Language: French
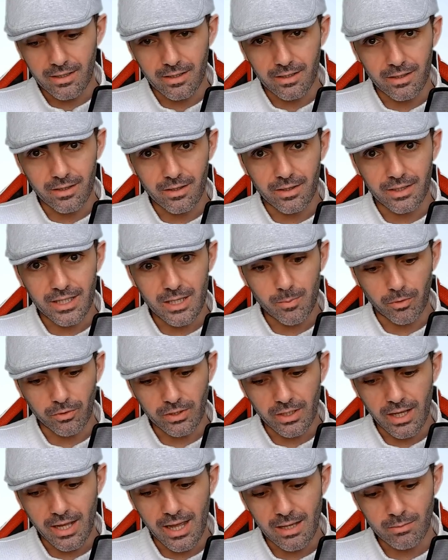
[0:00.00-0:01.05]
euh, qui
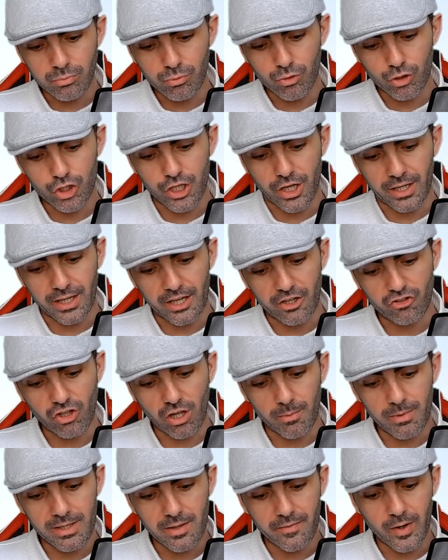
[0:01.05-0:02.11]
prendra un bon chèque. Et je
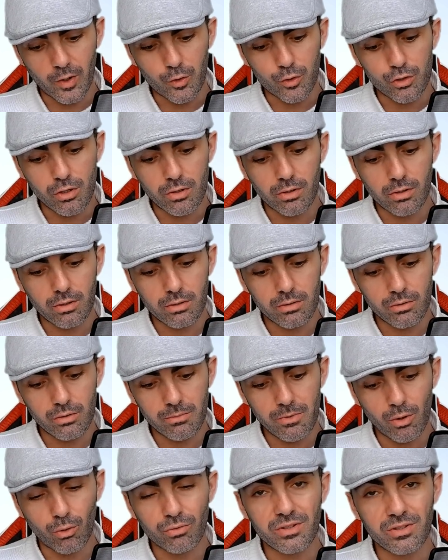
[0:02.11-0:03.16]
termine avec le,
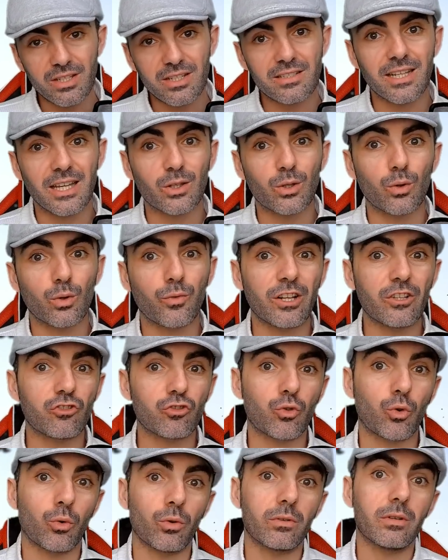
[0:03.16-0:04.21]
numéro 17,
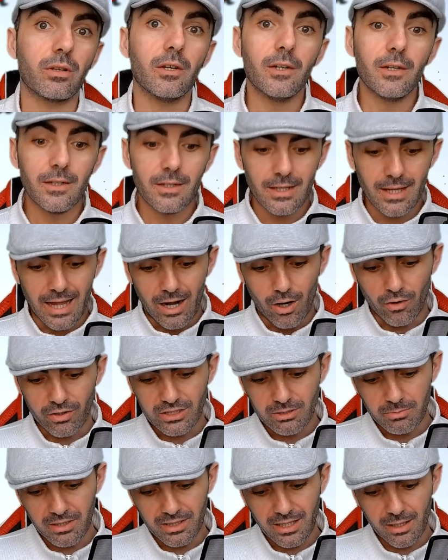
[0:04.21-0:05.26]
French Comte. Alors,
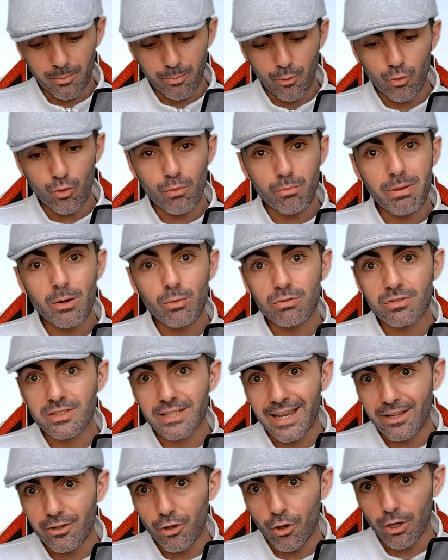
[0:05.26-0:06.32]
c'est peut-être un peu le bel
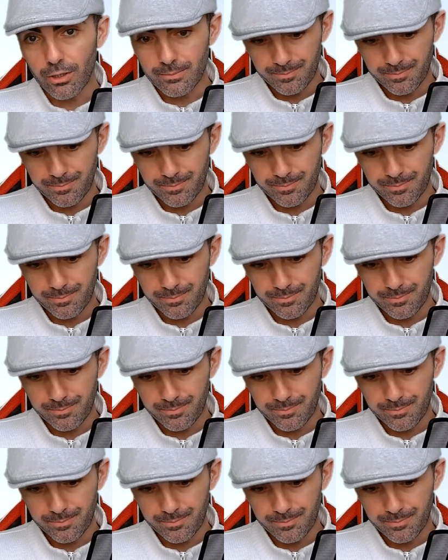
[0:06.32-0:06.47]
outsider.